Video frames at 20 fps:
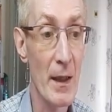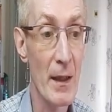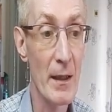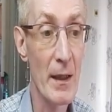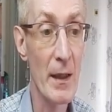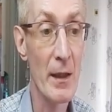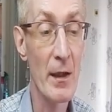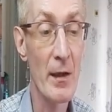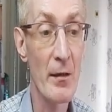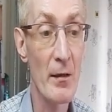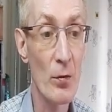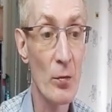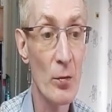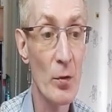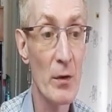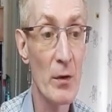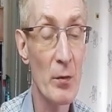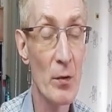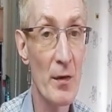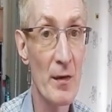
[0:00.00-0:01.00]
как
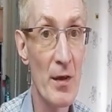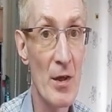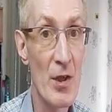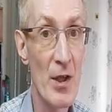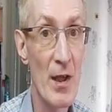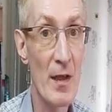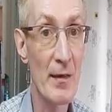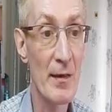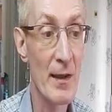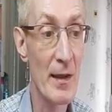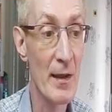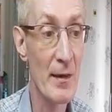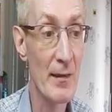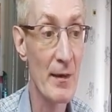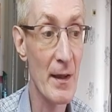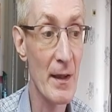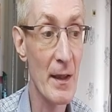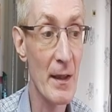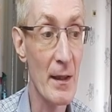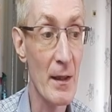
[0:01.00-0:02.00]
рисуют его сейчас
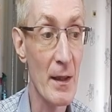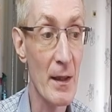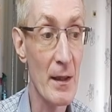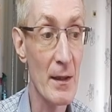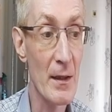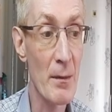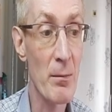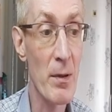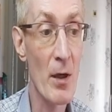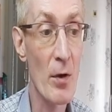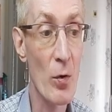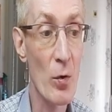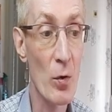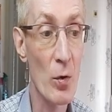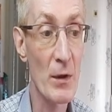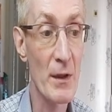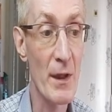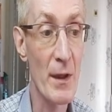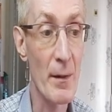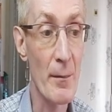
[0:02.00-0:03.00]
разные
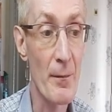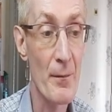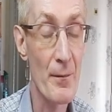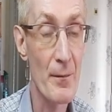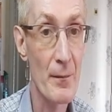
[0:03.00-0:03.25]
доброхоты.